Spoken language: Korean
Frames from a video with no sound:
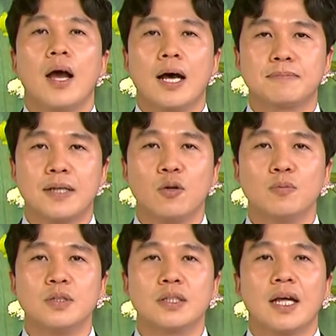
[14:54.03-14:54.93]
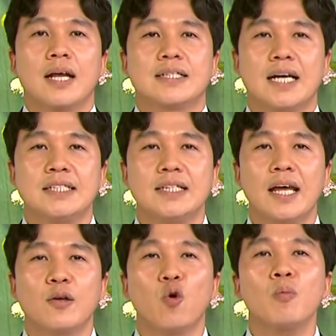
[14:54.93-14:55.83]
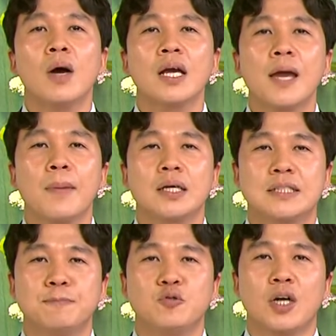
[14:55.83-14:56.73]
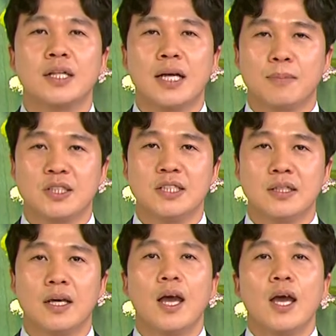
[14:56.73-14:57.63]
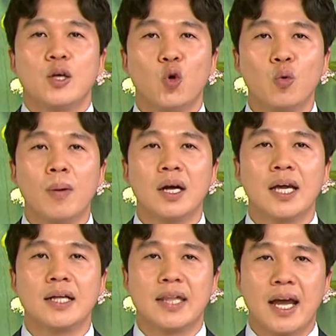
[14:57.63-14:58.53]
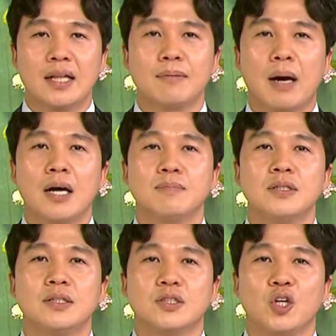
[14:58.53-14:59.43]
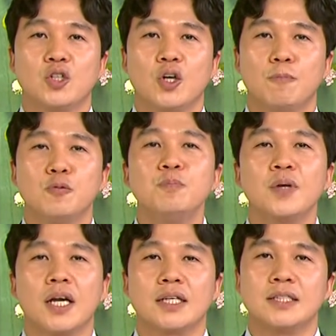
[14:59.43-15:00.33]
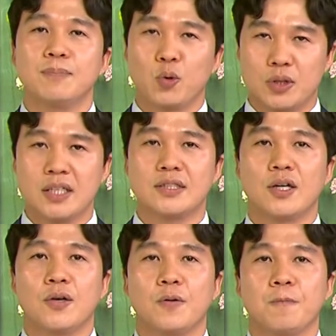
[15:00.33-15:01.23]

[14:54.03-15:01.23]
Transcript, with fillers: 압살롬은 자신의 욕망에만 집중한 나머지 욕망에 대한 마음은 전혀 분별하지 못했어요.